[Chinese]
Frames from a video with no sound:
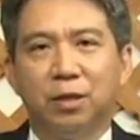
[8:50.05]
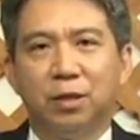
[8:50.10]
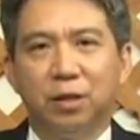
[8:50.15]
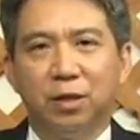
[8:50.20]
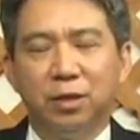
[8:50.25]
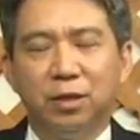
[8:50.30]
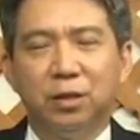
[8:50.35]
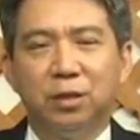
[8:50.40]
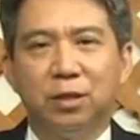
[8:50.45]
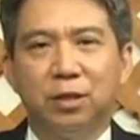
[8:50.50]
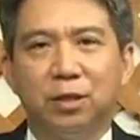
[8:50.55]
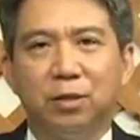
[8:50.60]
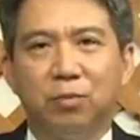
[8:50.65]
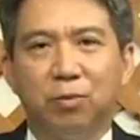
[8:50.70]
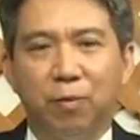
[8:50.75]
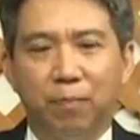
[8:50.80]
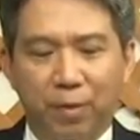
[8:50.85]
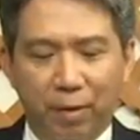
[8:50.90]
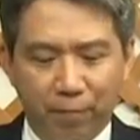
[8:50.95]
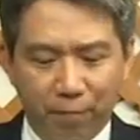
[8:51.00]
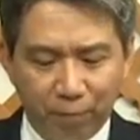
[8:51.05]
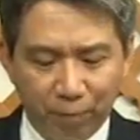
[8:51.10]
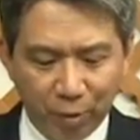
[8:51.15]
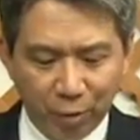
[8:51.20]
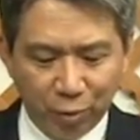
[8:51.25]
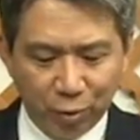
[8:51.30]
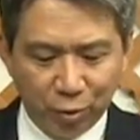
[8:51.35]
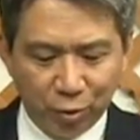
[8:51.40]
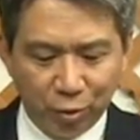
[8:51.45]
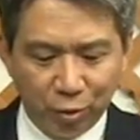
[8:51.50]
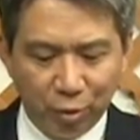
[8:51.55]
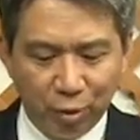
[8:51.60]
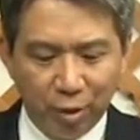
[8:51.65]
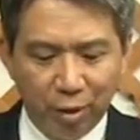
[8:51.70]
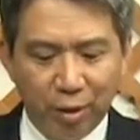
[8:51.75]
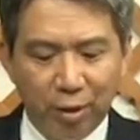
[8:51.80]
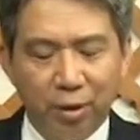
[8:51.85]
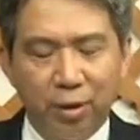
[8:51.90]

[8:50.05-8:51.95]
因此我们必须